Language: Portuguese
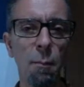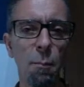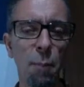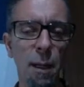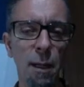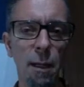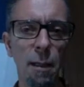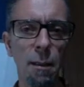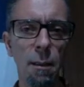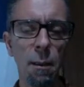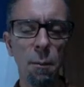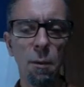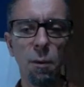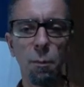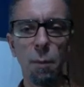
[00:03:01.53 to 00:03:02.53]

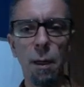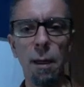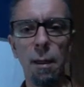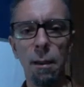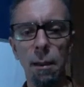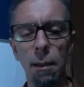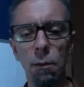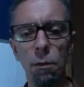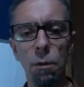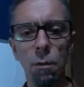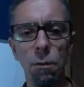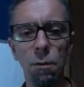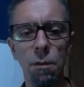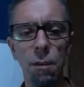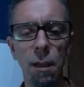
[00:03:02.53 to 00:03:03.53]
pranayamas para redução
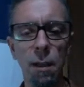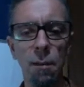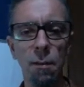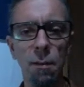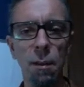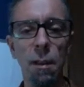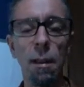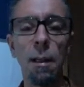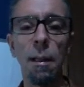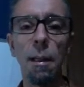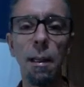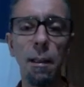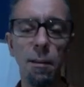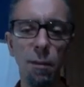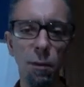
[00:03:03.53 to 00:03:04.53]
do estresse.
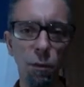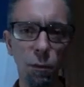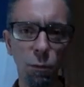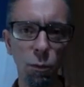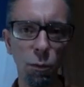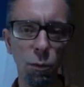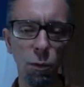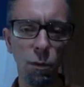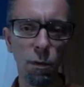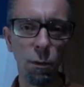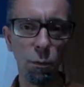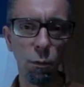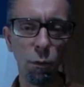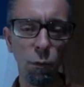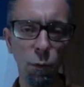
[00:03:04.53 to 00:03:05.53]
Esse estudo, esse
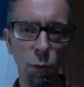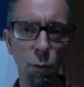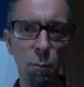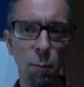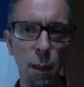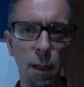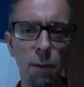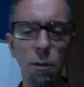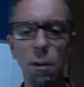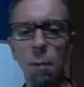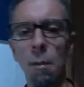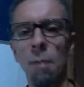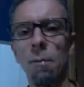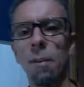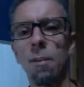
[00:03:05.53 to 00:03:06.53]
curso completo
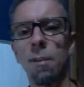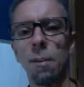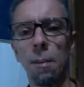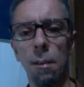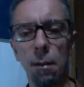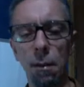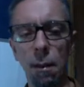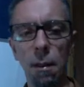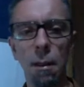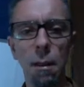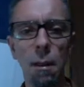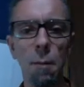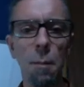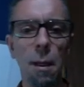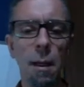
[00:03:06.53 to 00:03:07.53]
também vai ser
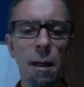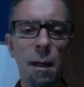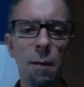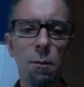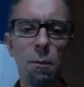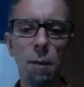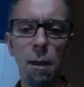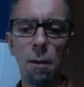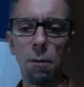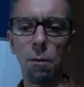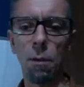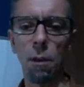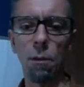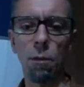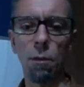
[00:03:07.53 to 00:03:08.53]
liberado
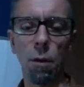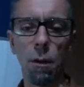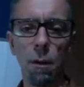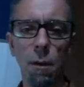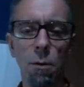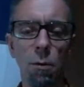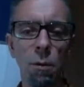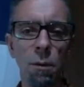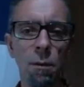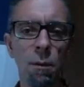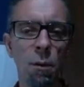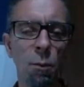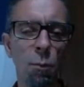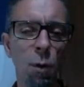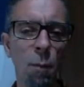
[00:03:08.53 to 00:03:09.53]
dentro da escola de yogas.
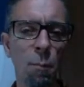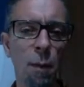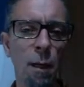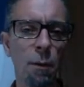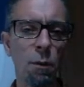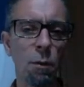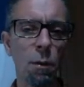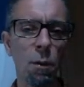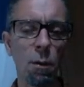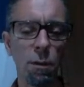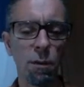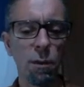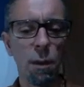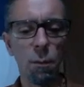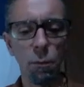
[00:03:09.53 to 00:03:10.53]
Então, boa parte do que
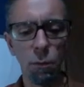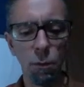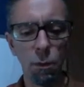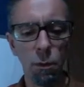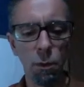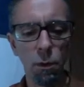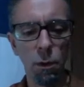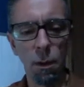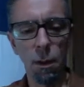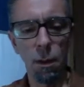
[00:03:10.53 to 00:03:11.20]
nós temos hoje